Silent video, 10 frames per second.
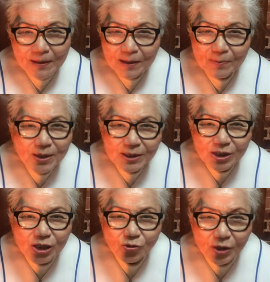어머니
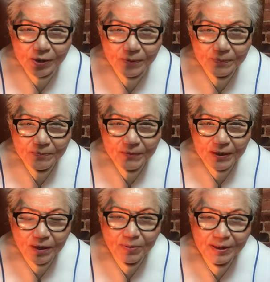저주예요.
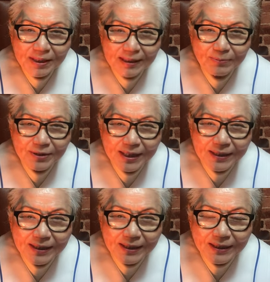어머니가 나무
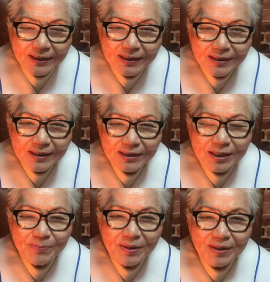딸에게 그
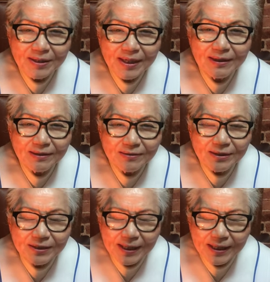큰며느리게 했던
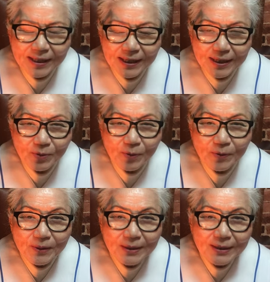것을 그대로
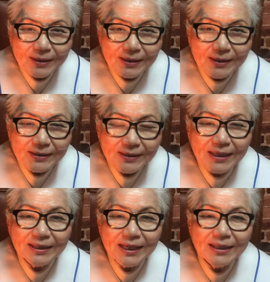예,
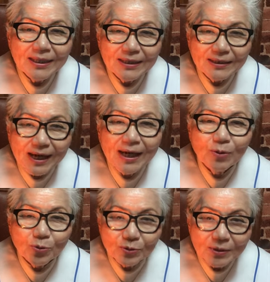자기 딸이
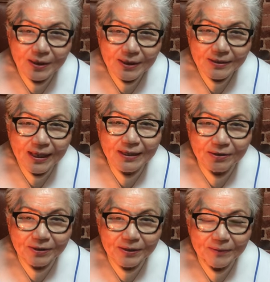당하고
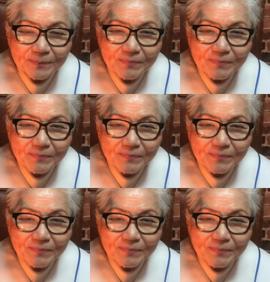살았던 거예요.